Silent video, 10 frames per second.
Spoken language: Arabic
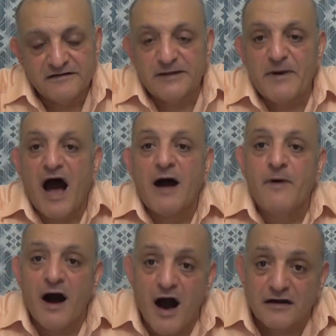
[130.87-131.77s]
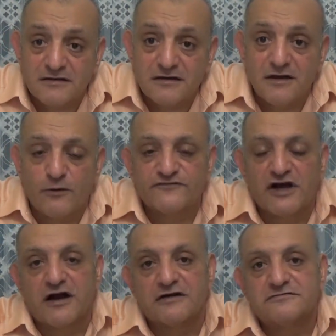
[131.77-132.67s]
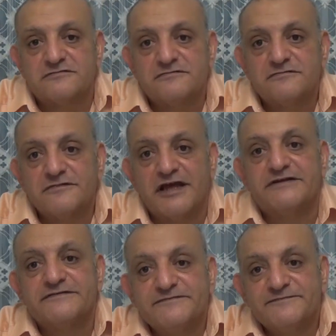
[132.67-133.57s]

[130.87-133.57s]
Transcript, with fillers: تبقى حمار لو افتكرت كده